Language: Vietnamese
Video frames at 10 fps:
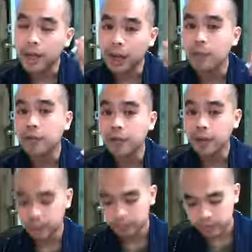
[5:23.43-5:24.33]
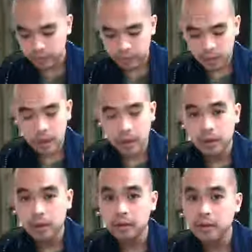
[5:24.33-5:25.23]
cầm cái viết
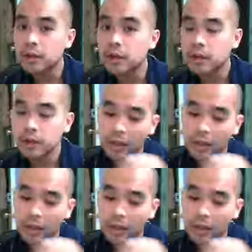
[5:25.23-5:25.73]
thứ nhất